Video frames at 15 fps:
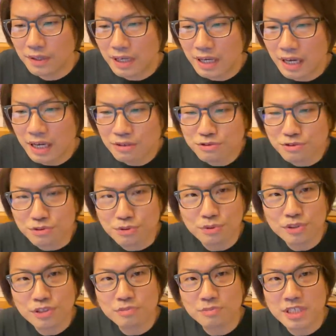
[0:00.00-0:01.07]
ある種様
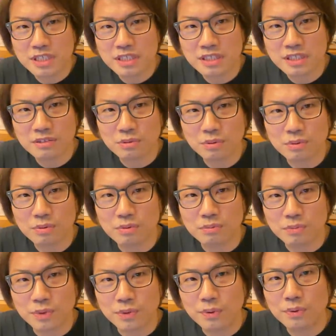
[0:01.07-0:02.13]
子見のところ
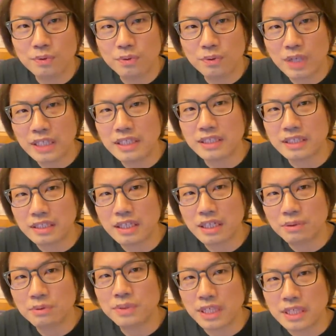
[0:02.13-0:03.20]
も両方兼ねてた
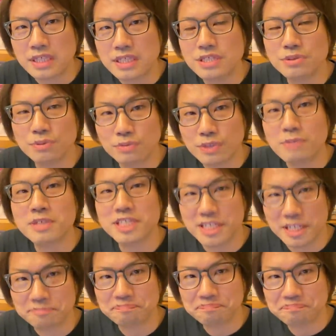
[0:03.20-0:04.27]
ような印象を受けまし
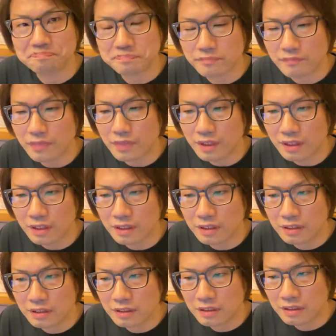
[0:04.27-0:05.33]
た。
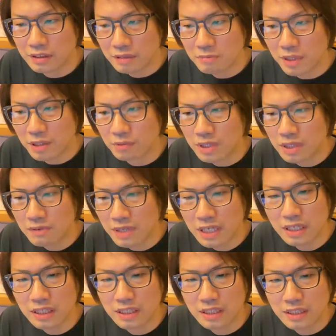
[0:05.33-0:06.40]
で、まあこれ
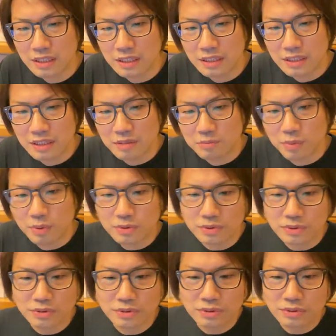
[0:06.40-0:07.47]
は
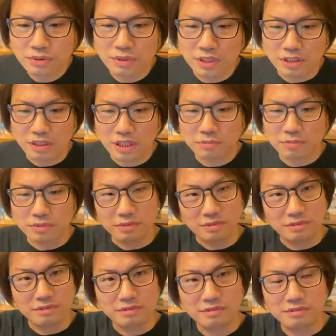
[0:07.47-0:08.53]
僕より多
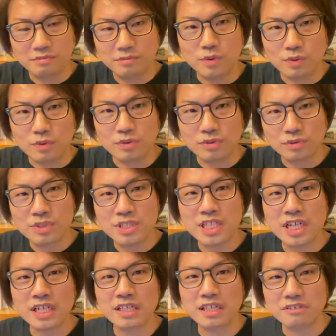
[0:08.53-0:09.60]
分もう存じ
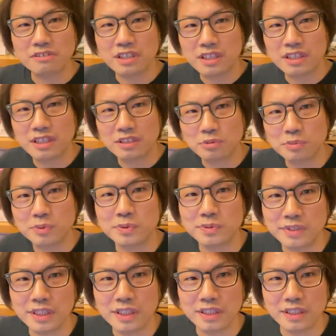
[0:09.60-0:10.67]
上げてる方だと思う
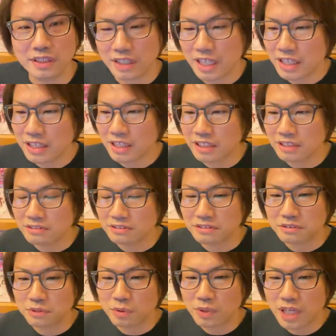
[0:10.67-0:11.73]
んで、書いてあ
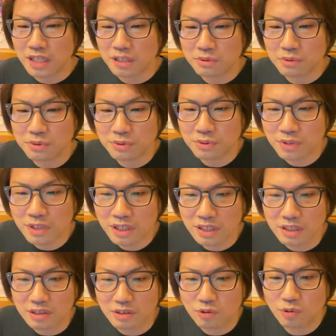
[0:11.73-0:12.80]
る答えというの
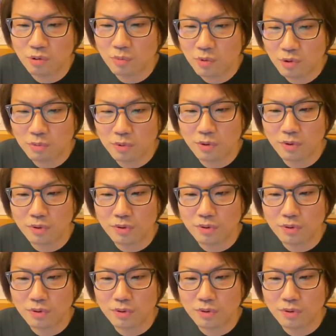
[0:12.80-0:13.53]
がほぼほぼ